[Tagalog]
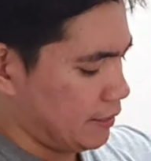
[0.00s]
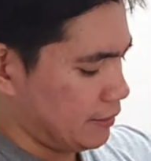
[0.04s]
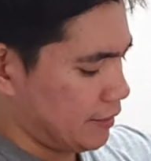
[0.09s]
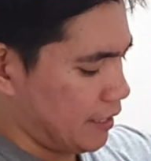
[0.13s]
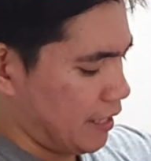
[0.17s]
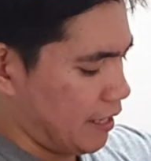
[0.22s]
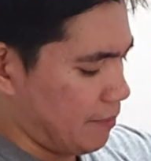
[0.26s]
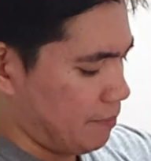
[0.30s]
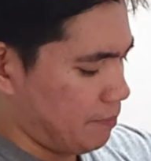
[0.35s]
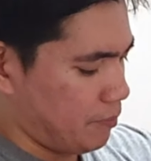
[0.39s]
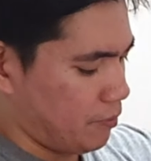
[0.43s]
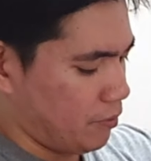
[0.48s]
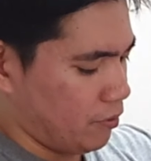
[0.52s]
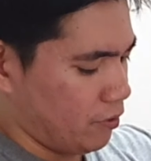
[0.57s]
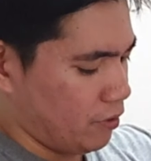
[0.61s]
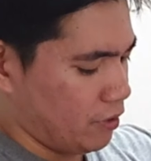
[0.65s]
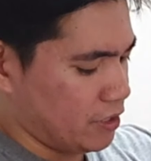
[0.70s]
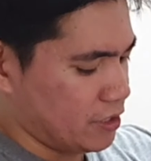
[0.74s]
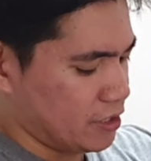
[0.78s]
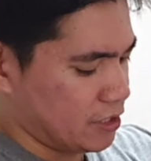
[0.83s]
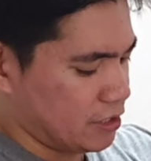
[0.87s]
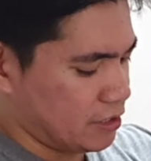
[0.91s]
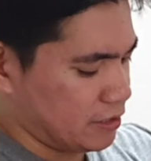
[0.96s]

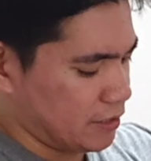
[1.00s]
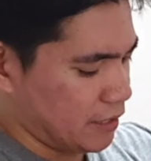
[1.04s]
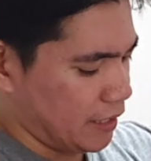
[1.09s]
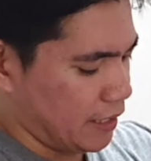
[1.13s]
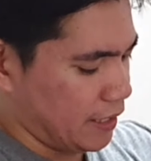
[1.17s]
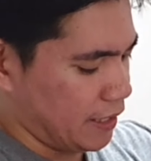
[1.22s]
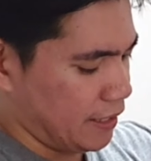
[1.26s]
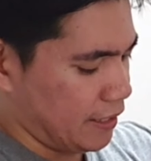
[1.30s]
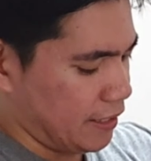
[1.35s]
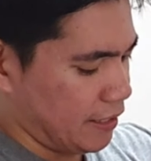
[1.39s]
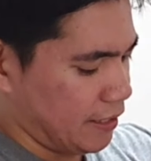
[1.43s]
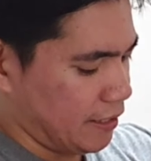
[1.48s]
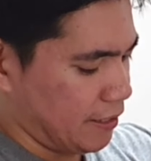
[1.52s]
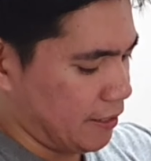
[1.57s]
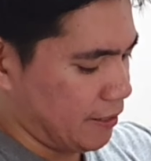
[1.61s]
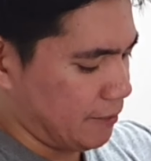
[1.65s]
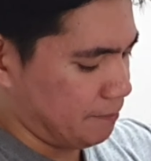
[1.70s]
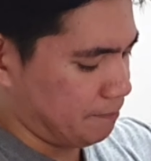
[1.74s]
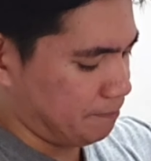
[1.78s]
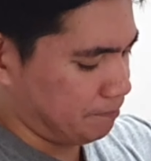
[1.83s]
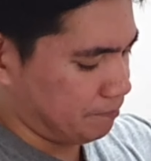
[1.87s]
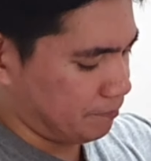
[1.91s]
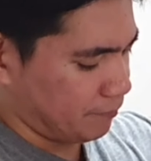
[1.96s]
Tapos,
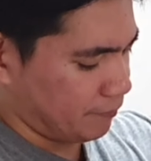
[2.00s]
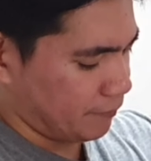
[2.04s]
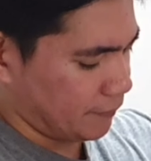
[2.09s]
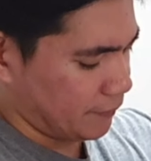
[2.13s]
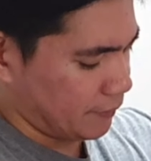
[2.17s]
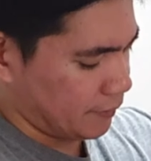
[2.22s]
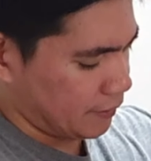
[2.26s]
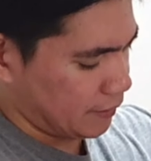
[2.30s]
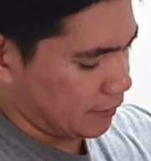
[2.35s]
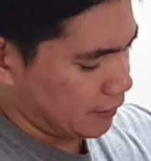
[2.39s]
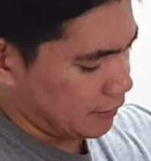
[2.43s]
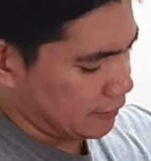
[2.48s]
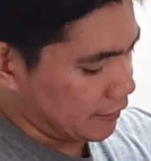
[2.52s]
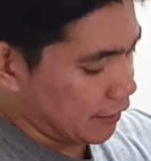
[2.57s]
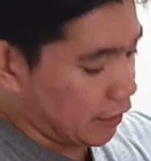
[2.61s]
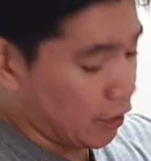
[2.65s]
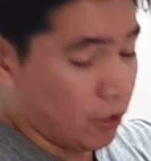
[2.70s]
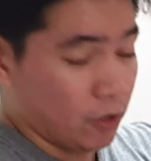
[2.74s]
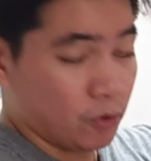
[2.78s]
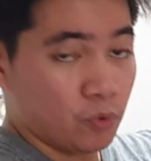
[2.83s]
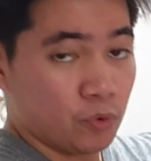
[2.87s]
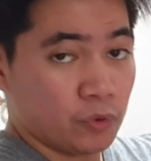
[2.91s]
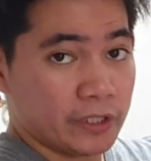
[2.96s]
um,
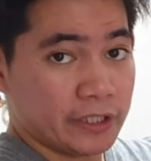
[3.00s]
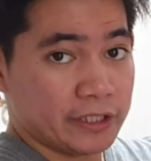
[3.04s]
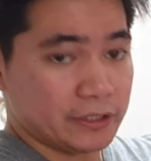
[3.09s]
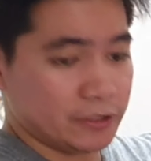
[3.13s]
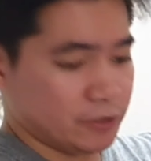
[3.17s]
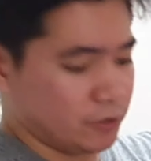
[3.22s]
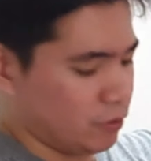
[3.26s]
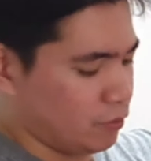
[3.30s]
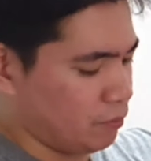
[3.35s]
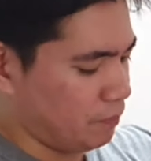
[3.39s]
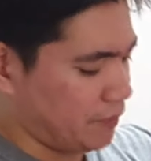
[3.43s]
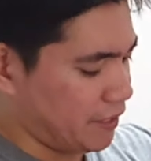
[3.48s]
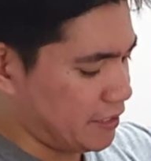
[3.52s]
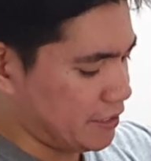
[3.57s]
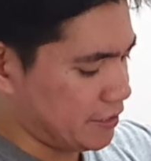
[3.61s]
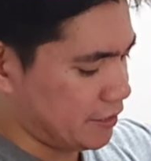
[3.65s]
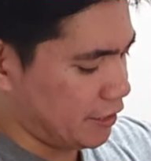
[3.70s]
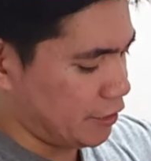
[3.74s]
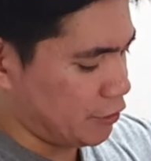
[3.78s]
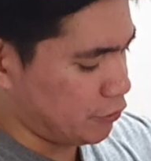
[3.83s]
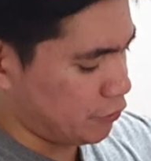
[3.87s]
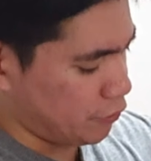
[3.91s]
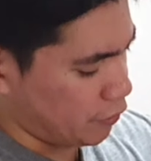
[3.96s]
nakaukit yung
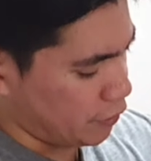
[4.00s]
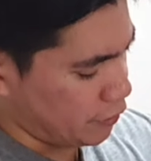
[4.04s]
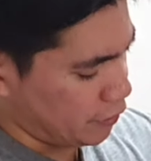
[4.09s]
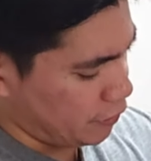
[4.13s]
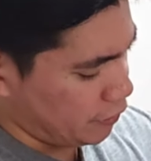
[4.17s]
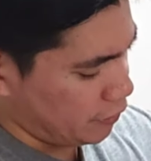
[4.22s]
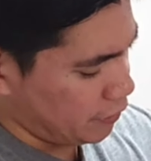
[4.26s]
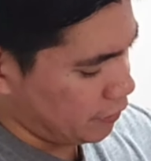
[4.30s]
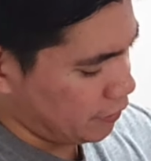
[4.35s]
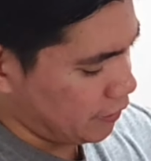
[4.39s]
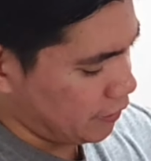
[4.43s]
PlayStation